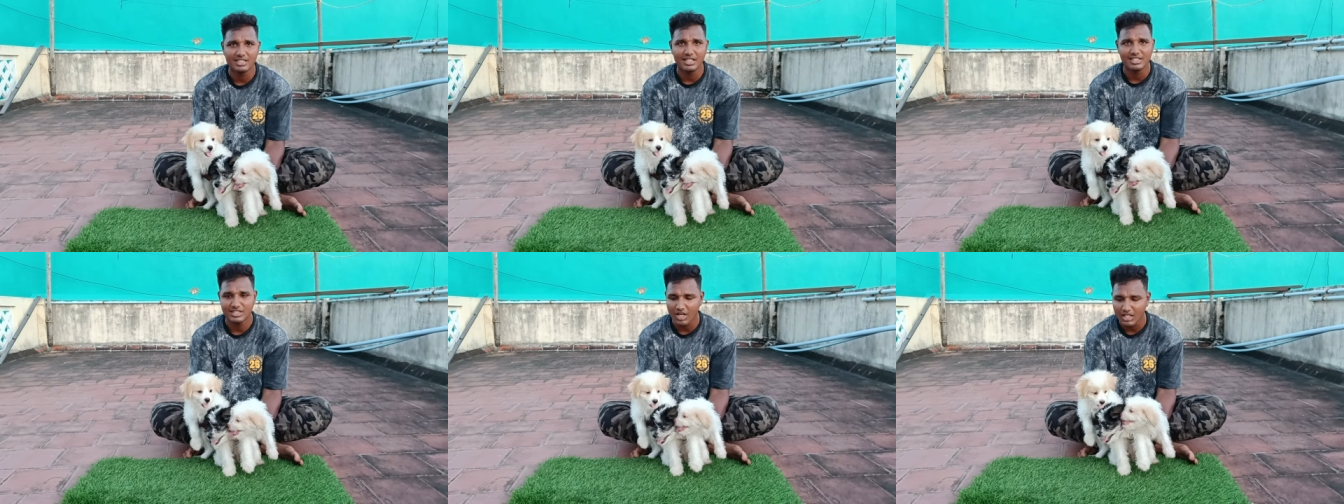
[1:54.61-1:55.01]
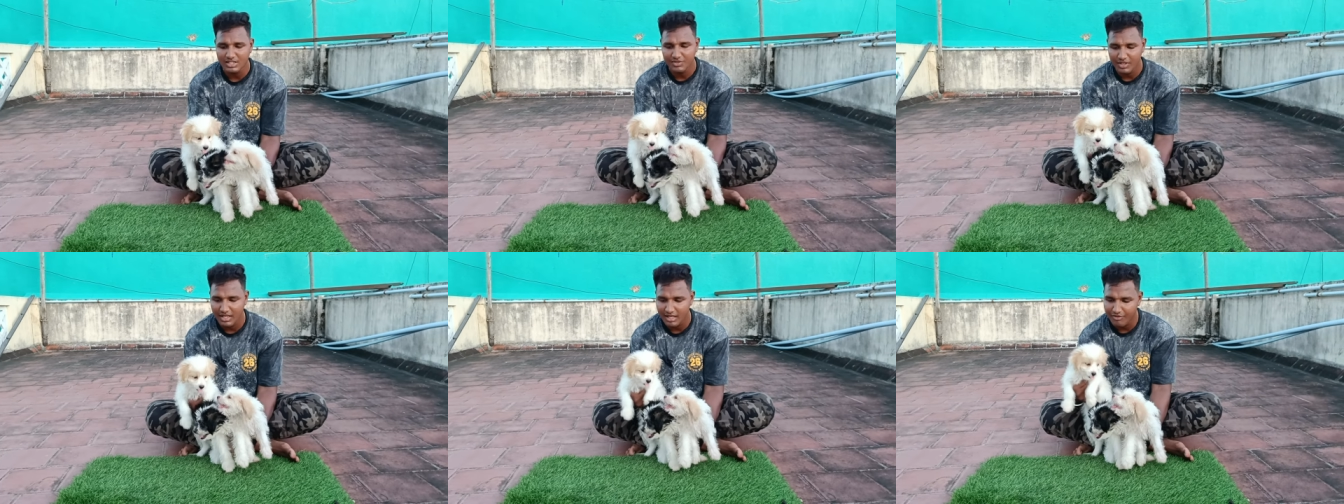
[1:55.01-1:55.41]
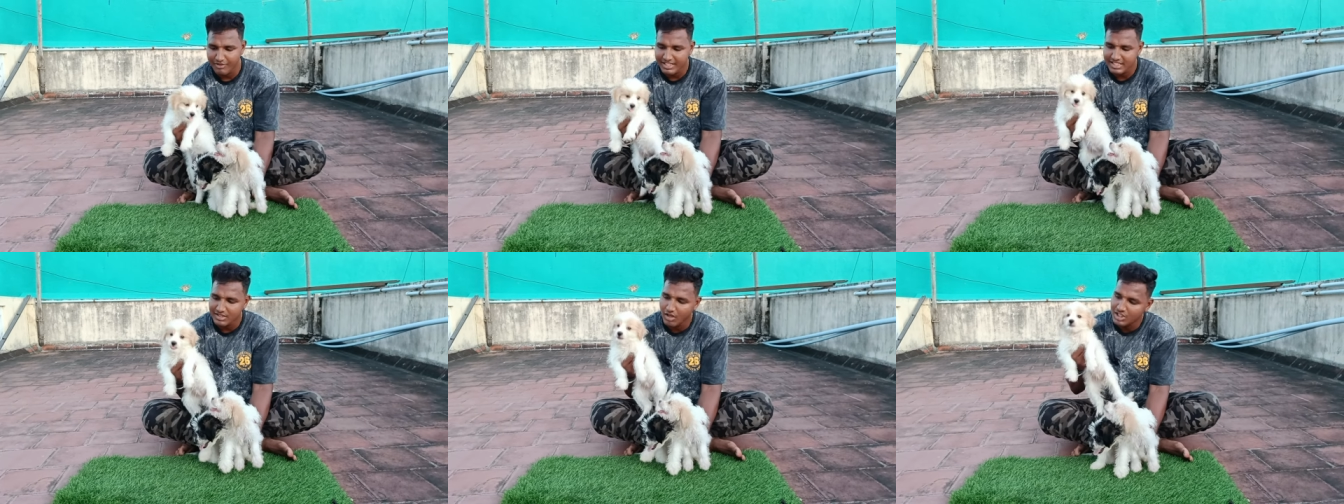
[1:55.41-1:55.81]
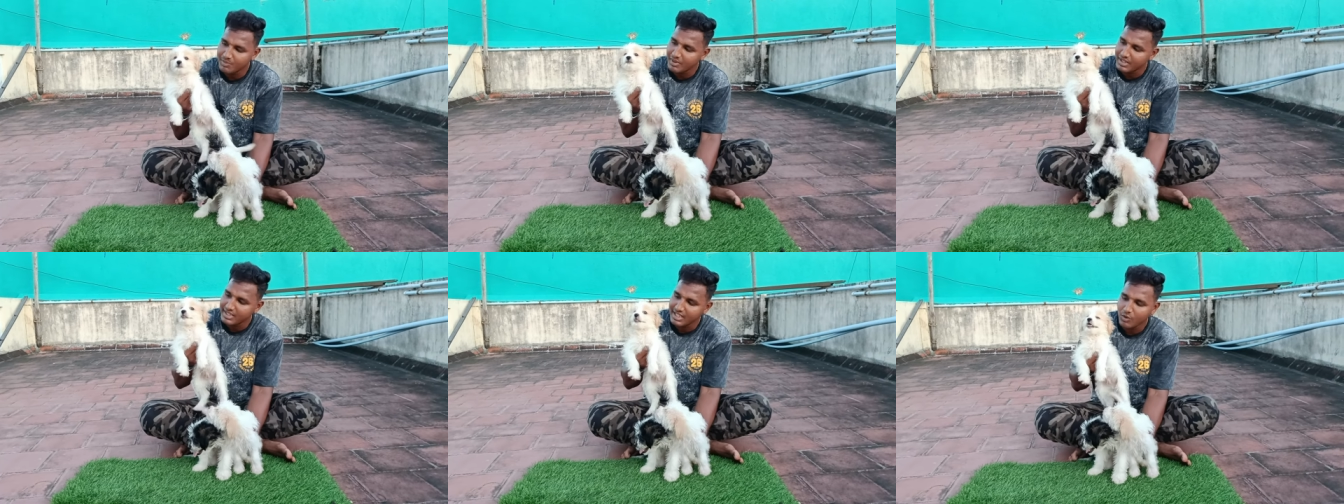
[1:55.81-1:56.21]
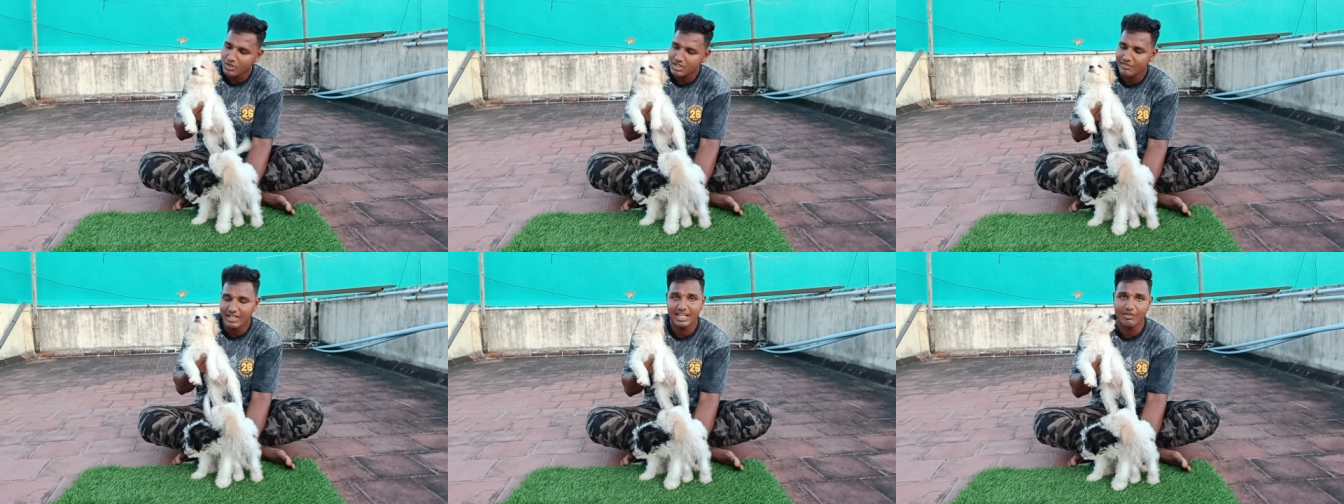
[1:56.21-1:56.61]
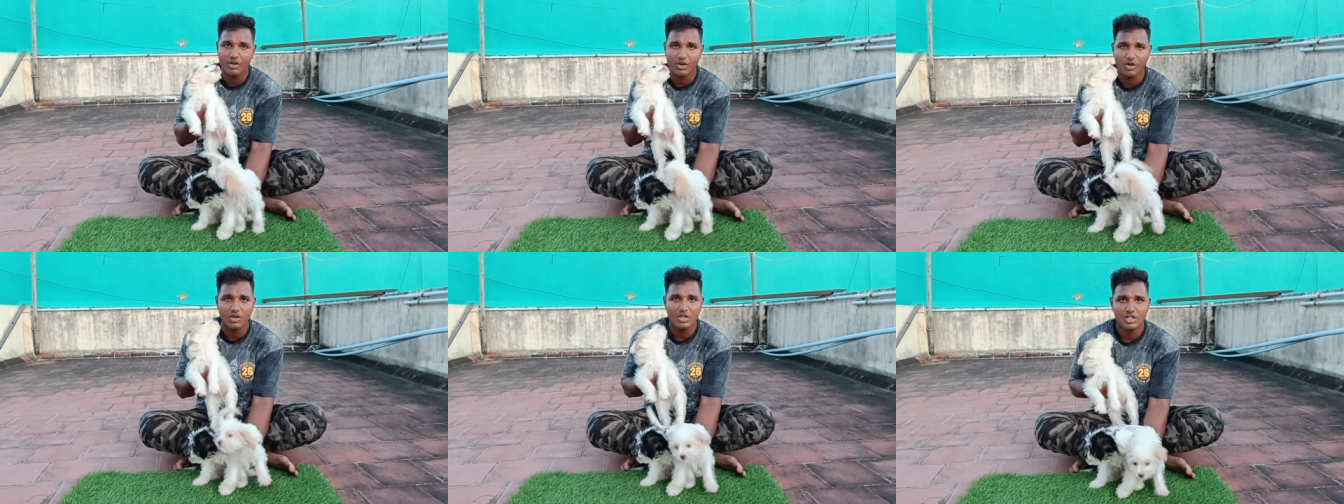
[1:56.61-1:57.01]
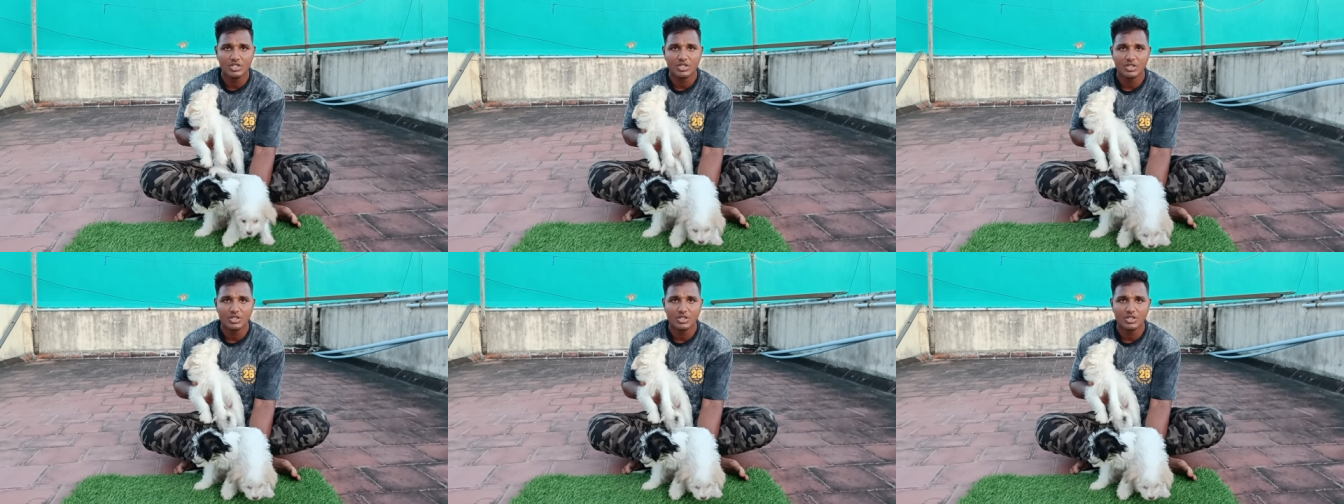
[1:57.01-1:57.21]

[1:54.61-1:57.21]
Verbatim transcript: இந்த ஸ்நாட்ச் ஃபேஸ் ஸ்நாட்ச் பாத்தீங்கன்னா கொஞ்சம் வெளியில வரும்